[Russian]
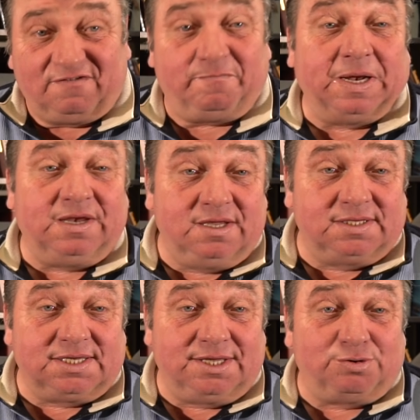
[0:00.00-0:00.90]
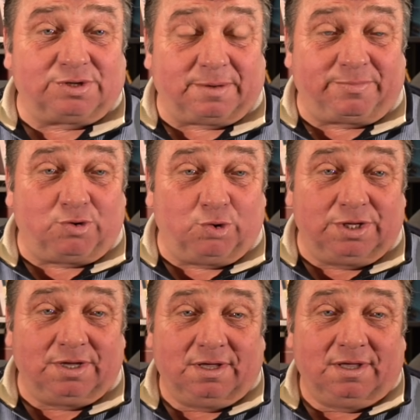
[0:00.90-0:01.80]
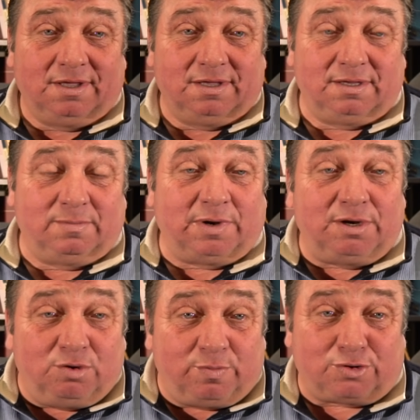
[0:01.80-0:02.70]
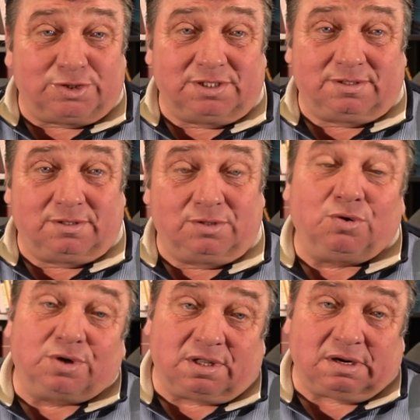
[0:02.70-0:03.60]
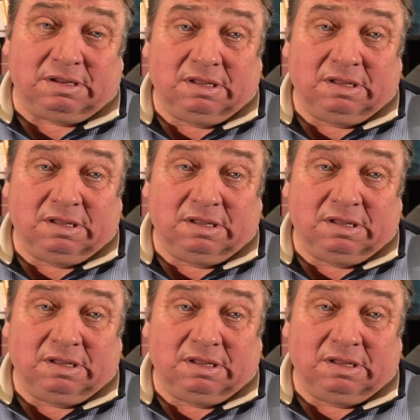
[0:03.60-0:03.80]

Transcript: В больнице идет обход, и больной просит, доктор,